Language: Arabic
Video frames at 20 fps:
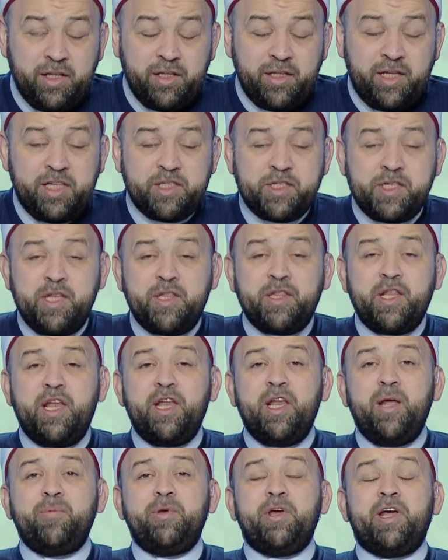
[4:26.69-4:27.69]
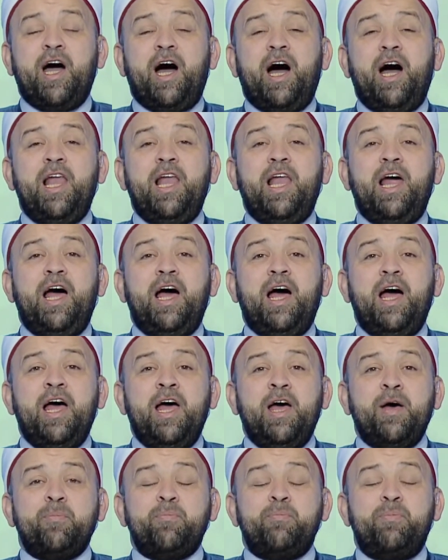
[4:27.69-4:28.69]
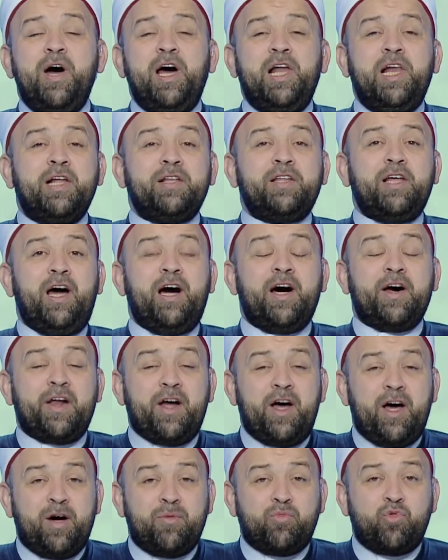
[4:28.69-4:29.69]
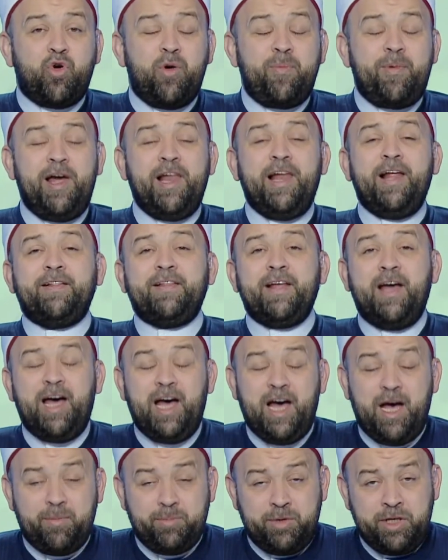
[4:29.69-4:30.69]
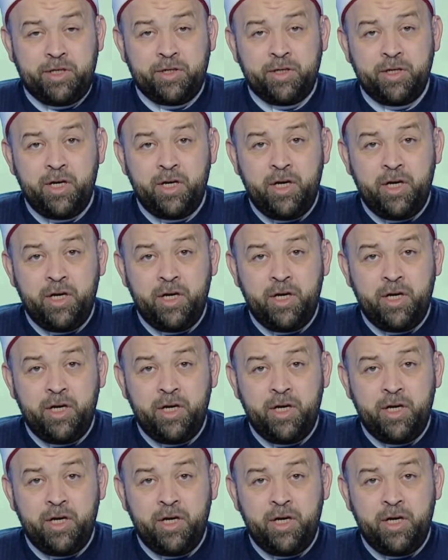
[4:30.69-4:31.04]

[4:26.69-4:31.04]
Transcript: ده سيدنا النبي جعلها بلد حرام وبلد آمن